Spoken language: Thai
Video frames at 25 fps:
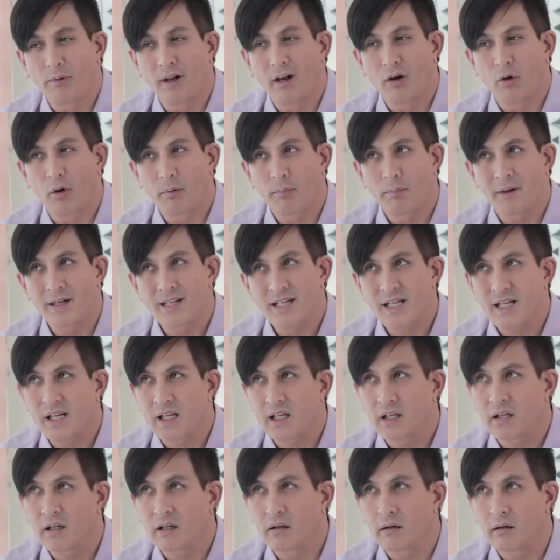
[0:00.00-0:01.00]
มิในรถบางที
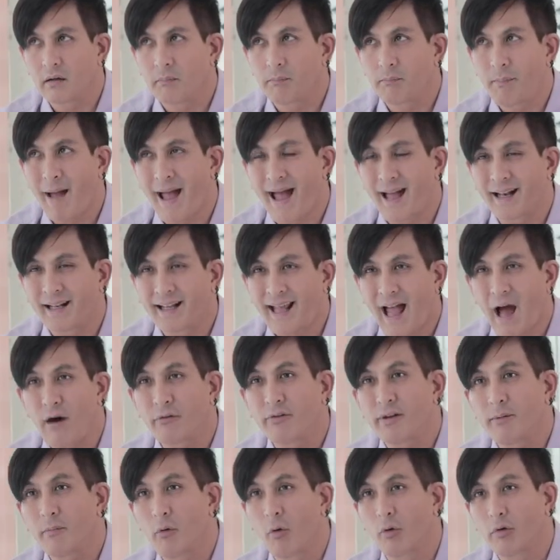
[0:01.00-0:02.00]
ถึง
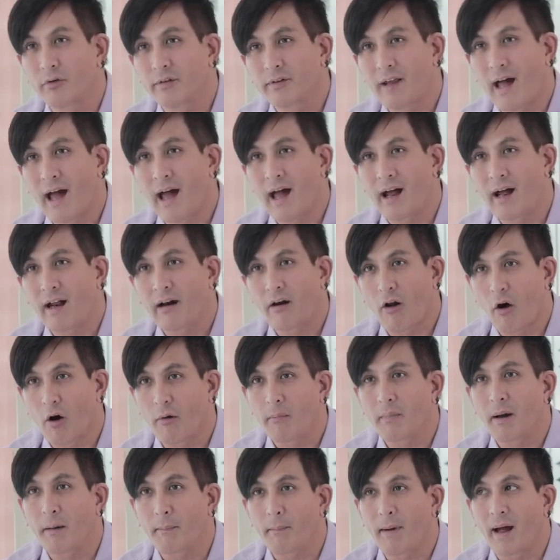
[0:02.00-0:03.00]
8-90 องศาร้อน
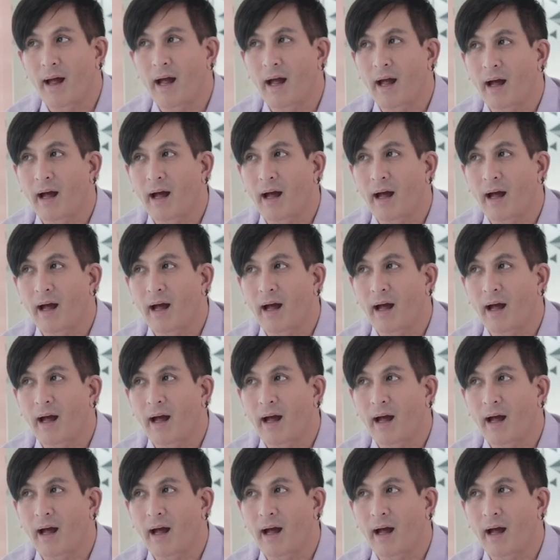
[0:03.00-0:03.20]
มา